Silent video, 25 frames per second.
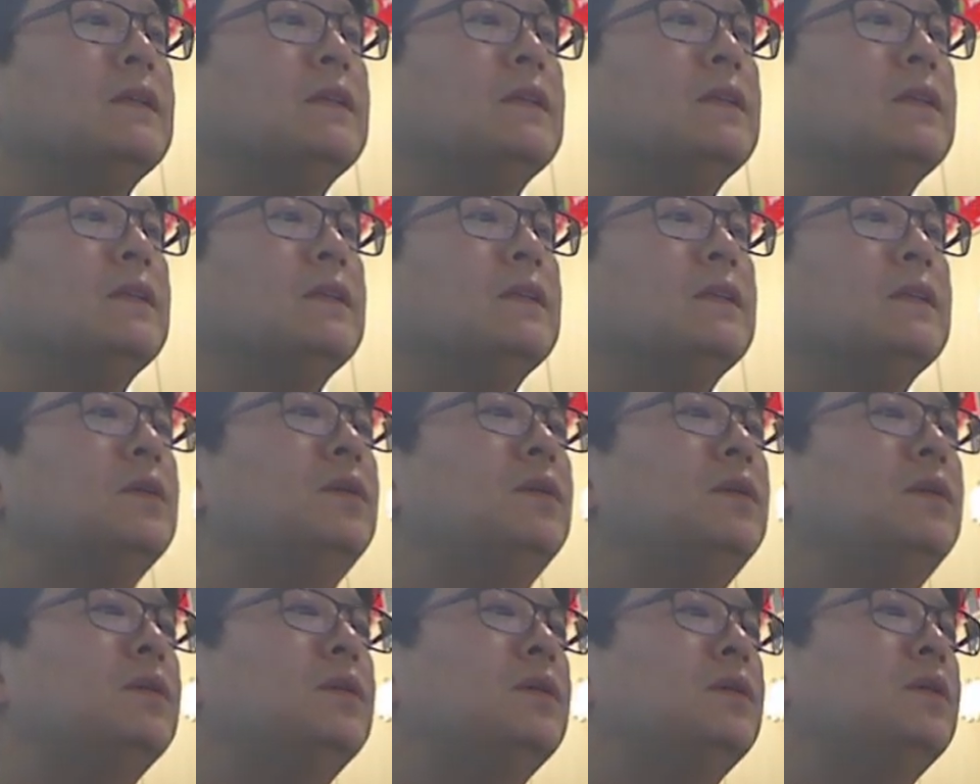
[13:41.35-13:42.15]

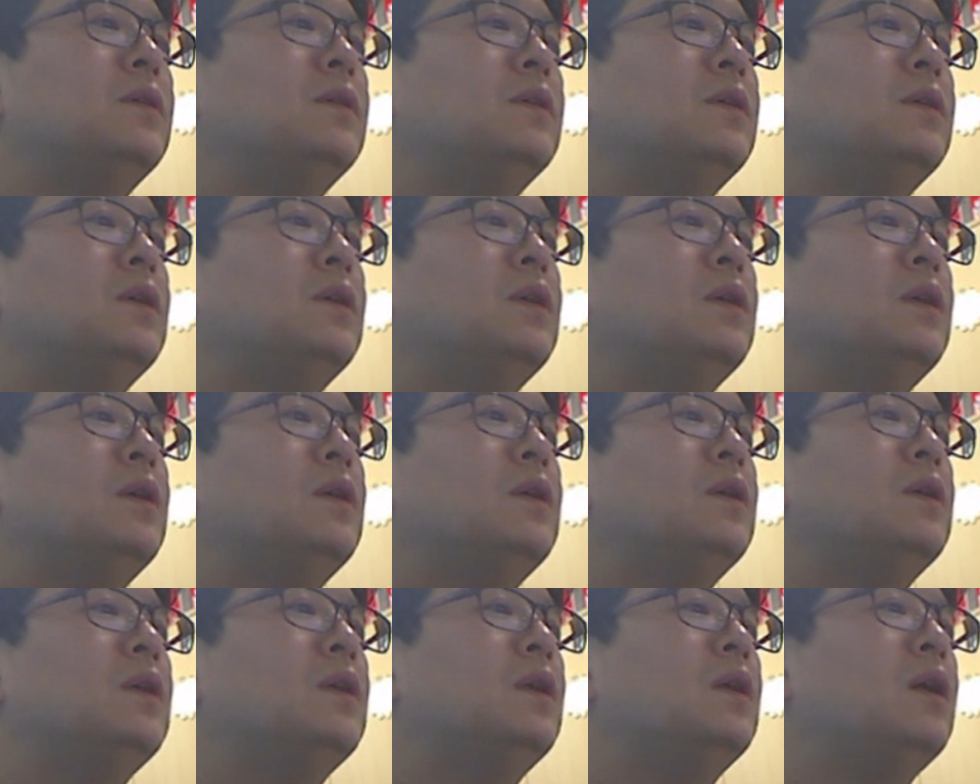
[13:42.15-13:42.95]
그리고
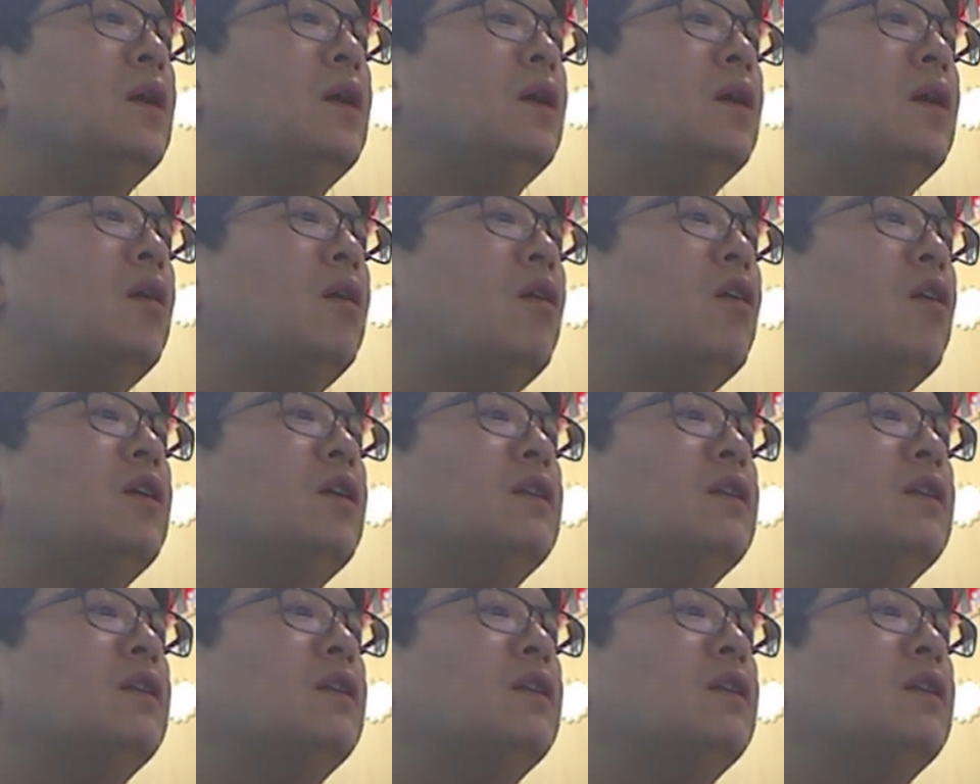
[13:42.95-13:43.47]
어,